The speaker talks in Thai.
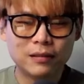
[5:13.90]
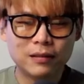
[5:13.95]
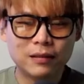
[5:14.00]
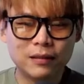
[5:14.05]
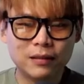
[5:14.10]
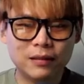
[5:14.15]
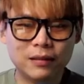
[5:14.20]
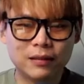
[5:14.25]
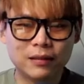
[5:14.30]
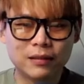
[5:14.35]

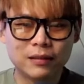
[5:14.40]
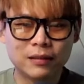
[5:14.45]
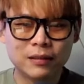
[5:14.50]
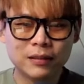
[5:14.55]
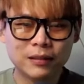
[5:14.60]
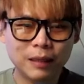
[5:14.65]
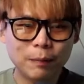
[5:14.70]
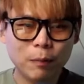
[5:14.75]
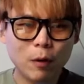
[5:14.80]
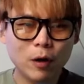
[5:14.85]
เอ่อ
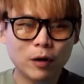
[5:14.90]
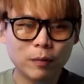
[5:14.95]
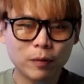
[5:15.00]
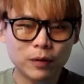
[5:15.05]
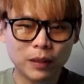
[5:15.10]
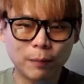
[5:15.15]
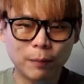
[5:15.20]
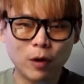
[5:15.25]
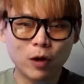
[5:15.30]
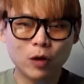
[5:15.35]
คือถ้าพอ
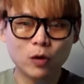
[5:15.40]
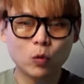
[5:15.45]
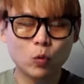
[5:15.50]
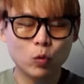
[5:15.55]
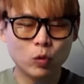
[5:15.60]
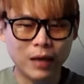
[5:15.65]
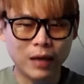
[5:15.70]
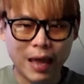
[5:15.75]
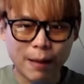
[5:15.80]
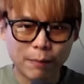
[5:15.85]
แต่พอเราดู
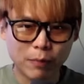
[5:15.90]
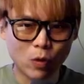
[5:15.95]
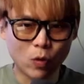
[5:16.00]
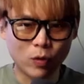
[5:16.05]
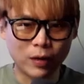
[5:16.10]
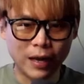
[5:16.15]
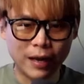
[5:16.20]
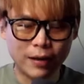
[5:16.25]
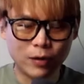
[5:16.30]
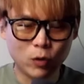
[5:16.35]
แคบล
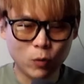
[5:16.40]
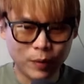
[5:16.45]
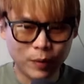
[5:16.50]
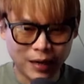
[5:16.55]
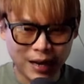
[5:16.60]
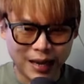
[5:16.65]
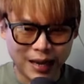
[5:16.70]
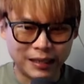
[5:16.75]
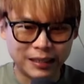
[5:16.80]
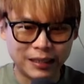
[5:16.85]
งนะดูเป็น
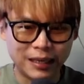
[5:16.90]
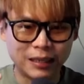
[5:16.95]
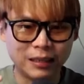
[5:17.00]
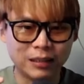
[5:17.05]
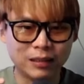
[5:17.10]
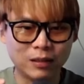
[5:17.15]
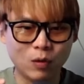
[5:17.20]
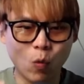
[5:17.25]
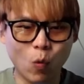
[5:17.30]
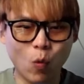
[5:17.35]
รายเดือน
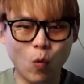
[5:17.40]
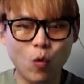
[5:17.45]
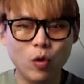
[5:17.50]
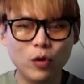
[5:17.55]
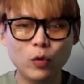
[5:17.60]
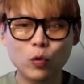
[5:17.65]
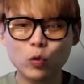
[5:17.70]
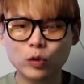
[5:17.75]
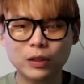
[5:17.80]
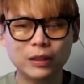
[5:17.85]
โอ้โห
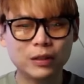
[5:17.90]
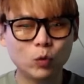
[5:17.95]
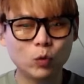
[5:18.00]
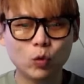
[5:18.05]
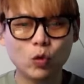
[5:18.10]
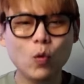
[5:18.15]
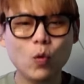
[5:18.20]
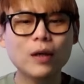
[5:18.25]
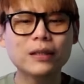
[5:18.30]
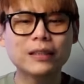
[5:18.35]
ดูดู
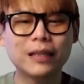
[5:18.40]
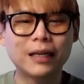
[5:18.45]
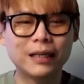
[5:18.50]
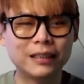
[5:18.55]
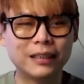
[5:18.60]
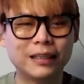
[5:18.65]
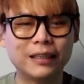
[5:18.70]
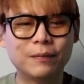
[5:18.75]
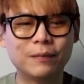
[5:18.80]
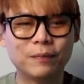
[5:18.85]
ล่วงจัง
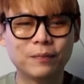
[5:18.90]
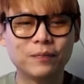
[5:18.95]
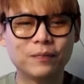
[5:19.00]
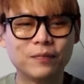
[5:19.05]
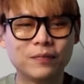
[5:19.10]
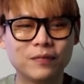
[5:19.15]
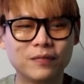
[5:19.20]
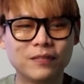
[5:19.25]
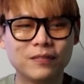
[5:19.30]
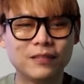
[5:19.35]
เลย
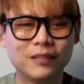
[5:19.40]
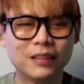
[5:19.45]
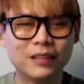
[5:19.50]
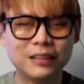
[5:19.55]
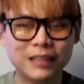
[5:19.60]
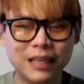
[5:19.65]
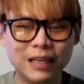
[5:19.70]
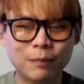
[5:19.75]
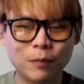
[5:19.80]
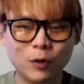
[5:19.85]
จ
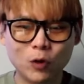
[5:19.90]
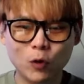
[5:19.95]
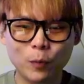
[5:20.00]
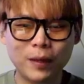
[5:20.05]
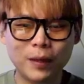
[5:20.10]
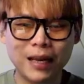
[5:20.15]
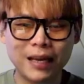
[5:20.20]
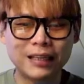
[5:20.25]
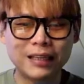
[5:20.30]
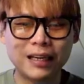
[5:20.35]
ริงๆพอดู
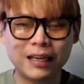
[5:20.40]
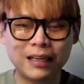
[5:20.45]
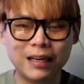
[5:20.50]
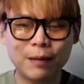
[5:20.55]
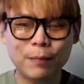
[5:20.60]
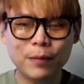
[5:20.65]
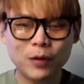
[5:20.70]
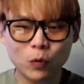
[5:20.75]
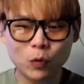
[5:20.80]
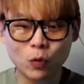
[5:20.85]
เป็นรายเดือน
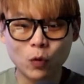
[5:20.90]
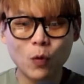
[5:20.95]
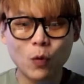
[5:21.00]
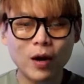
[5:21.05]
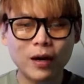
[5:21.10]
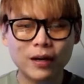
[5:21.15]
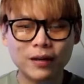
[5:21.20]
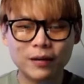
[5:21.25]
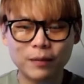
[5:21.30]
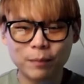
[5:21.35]
นะมันดูล่
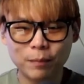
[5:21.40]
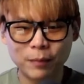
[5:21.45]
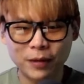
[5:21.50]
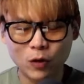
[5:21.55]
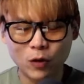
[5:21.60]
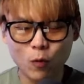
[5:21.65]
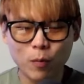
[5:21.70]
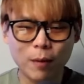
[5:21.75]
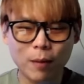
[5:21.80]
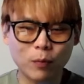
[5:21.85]
วงมัน
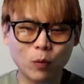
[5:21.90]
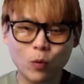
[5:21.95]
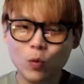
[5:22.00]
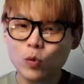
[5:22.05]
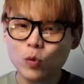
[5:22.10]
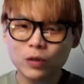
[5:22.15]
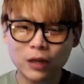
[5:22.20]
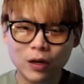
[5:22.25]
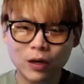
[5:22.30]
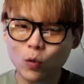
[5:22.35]
ดูแบบ
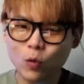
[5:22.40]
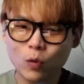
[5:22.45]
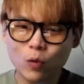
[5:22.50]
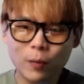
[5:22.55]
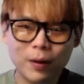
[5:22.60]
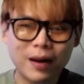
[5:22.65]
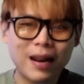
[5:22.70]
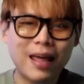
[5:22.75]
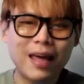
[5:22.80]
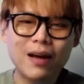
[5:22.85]
อู้ทะลุล
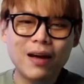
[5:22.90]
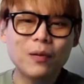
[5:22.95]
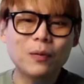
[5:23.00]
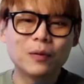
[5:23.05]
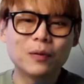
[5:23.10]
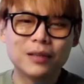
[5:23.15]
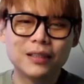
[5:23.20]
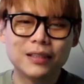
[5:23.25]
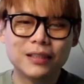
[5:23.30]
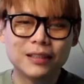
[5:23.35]
งมาแล้ว
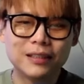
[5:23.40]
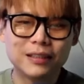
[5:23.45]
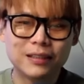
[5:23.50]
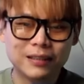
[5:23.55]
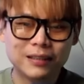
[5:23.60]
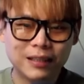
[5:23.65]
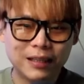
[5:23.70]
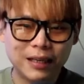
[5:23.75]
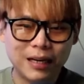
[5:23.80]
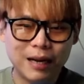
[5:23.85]

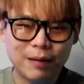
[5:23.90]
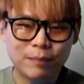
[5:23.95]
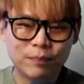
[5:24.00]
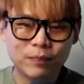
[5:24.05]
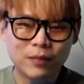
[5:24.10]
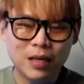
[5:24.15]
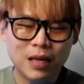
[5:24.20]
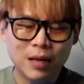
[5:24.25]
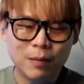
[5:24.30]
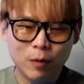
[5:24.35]
นะครับ
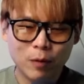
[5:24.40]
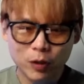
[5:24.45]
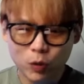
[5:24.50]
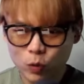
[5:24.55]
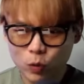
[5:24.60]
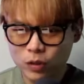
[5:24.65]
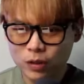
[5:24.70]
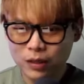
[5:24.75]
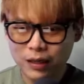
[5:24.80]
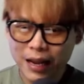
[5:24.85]
พอ
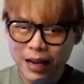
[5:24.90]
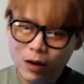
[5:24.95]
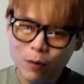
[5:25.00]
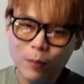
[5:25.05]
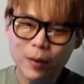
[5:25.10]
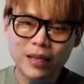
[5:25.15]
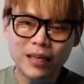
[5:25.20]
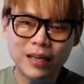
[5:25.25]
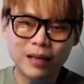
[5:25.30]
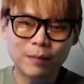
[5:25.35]
ดูเล็กล
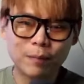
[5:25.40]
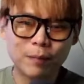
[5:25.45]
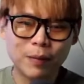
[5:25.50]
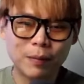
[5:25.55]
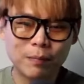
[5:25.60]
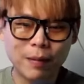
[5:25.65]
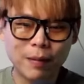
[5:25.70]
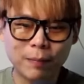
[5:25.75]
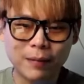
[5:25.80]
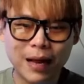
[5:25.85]
งมาอีกเป็
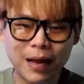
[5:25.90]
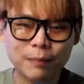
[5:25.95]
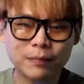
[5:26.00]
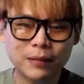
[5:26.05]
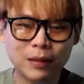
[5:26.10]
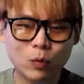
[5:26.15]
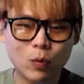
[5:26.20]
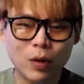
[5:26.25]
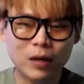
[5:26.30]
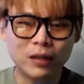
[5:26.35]
นแบบกราฟ
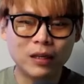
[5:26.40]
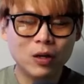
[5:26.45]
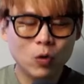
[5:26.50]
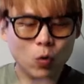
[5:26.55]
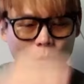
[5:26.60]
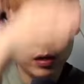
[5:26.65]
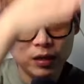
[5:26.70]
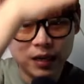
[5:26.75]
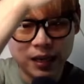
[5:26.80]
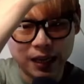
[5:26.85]
เจ็ดวันนี่
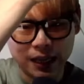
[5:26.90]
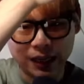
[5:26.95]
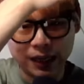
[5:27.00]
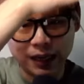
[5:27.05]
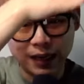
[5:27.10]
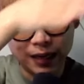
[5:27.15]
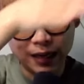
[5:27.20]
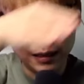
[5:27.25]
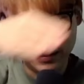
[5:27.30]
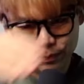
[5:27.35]
ล่วงดิ่งเล
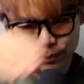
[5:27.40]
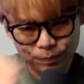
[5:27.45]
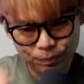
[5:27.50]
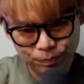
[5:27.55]
ยนะฮะ